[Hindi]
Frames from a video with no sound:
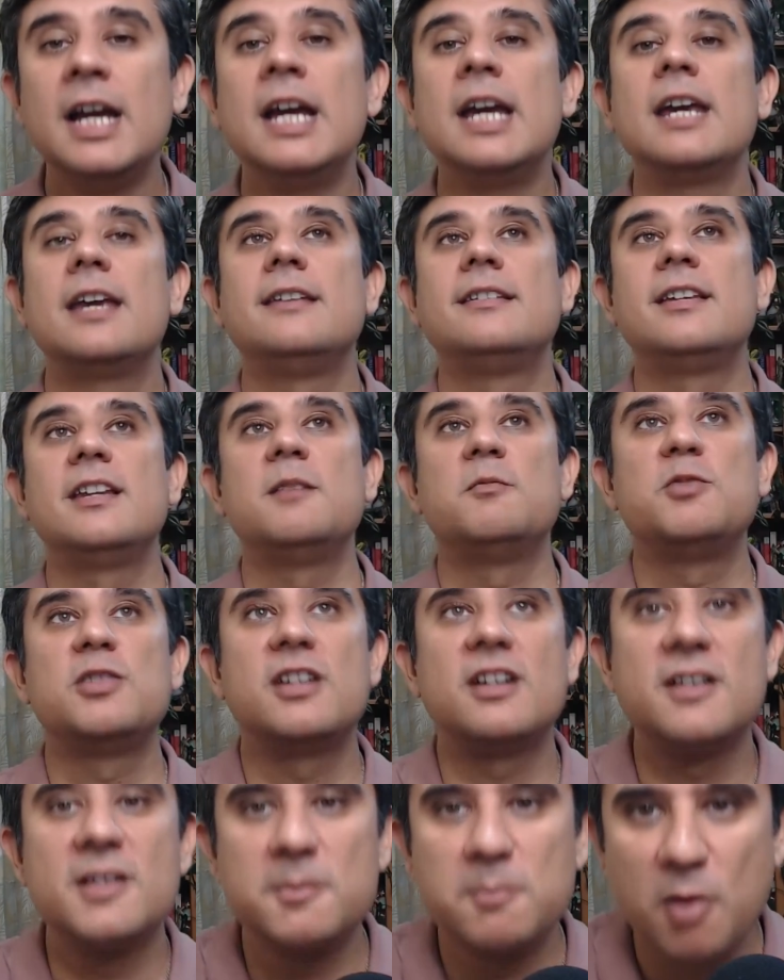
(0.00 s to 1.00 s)
किसी ने
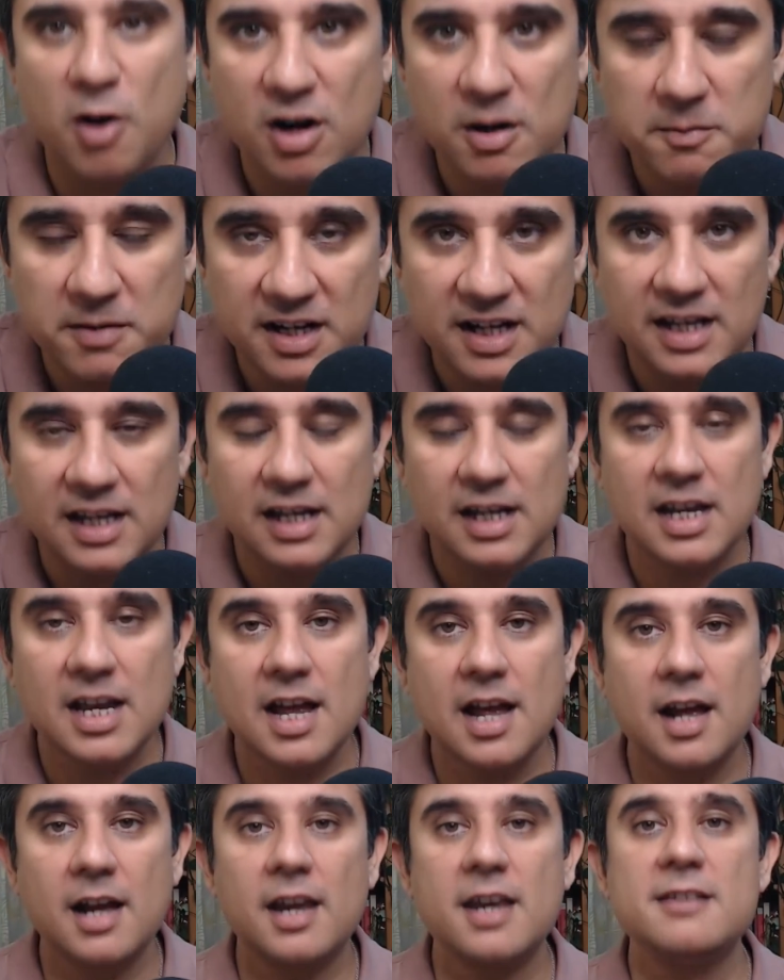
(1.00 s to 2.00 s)
मुझे रिस्पॉन्ड भी नहीं
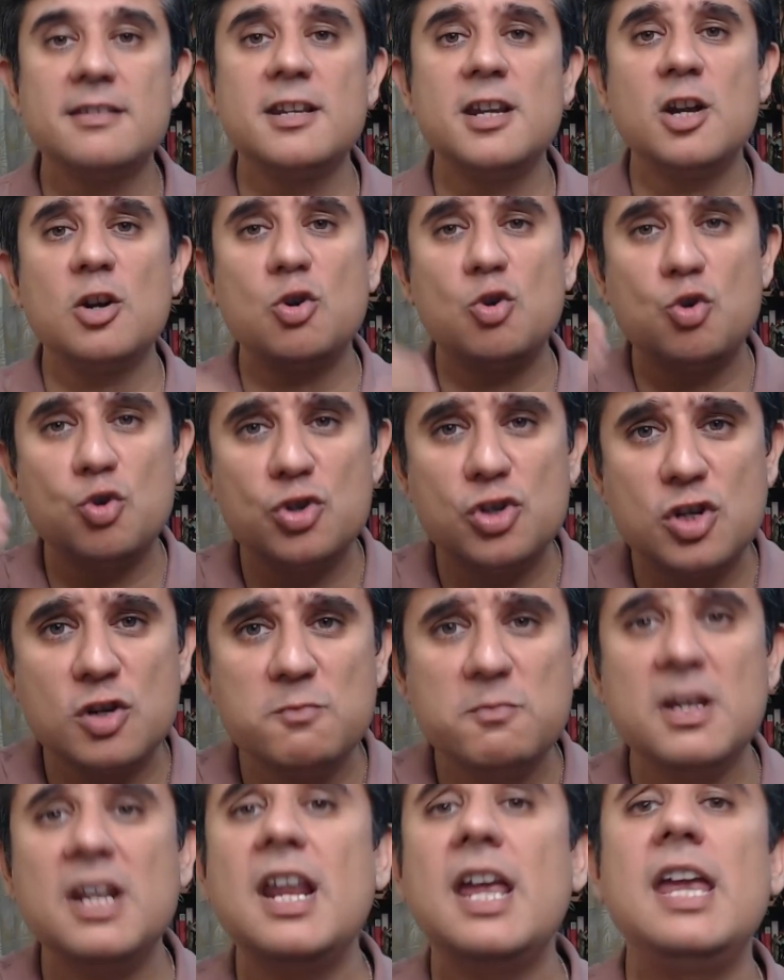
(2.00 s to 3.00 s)
किया किसी ने कुछ
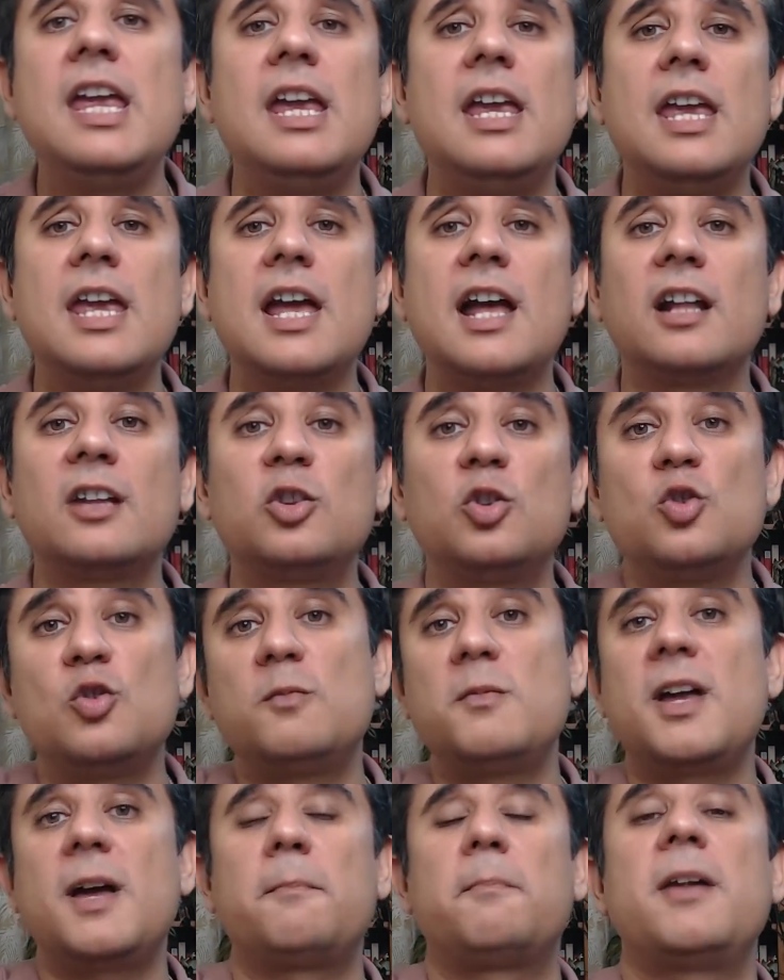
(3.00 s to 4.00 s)
भी नहीं किया तो
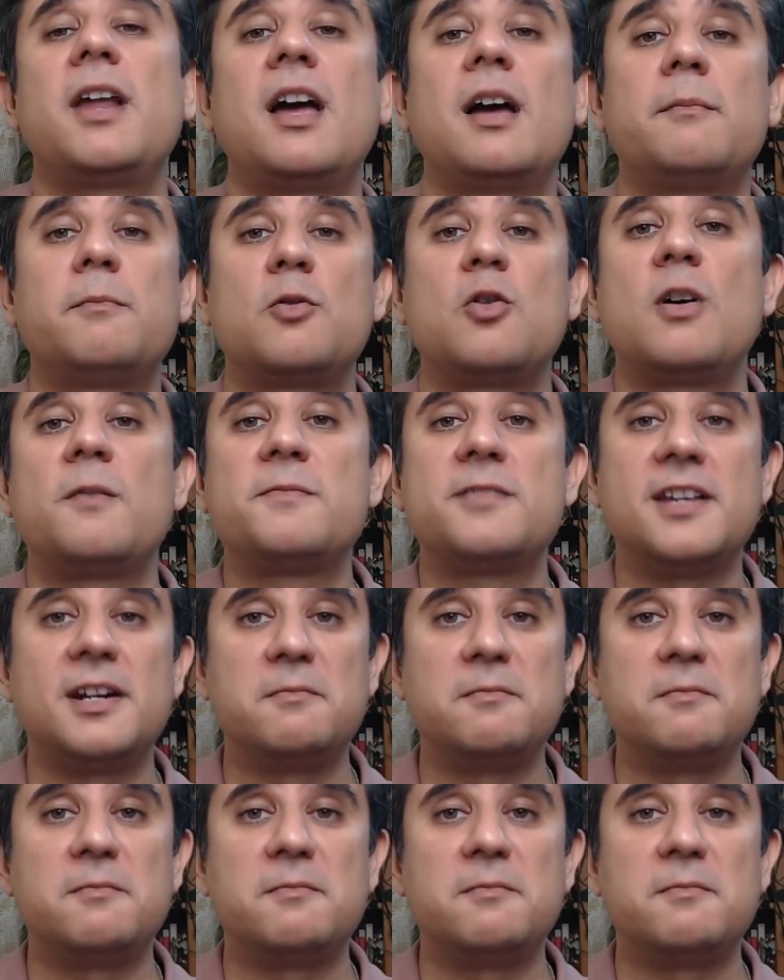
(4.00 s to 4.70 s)
मैं अपने आप को अपसेट